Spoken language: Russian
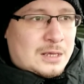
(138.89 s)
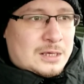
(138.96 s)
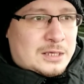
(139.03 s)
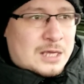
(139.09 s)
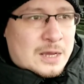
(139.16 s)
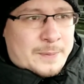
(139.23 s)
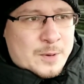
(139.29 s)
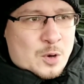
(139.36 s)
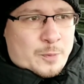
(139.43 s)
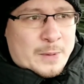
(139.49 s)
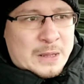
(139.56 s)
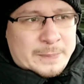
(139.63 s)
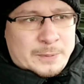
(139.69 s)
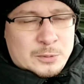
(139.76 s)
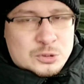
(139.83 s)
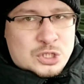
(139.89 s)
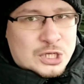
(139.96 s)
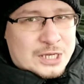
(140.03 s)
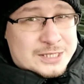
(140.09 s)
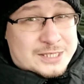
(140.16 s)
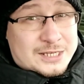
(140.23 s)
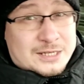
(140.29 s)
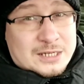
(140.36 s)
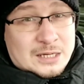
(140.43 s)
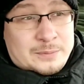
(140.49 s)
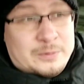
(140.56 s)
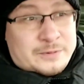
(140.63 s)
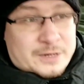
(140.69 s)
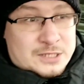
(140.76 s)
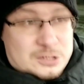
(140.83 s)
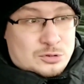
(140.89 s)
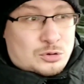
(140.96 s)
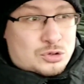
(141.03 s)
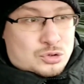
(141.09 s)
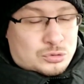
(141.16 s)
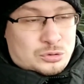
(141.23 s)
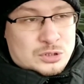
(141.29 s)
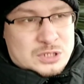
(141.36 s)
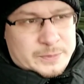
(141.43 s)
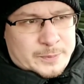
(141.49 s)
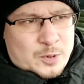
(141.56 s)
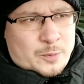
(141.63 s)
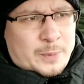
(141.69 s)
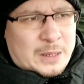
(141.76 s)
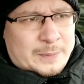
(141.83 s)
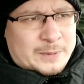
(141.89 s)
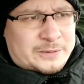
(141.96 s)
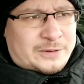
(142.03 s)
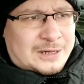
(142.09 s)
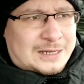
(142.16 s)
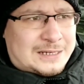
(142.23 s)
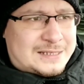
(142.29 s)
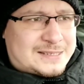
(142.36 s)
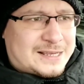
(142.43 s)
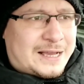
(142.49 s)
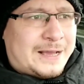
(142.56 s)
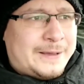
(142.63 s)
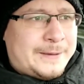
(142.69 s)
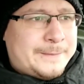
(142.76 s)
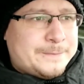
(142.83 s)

я покупал, получается, их как бы в рассрочку, то есть я покупал по два колеса,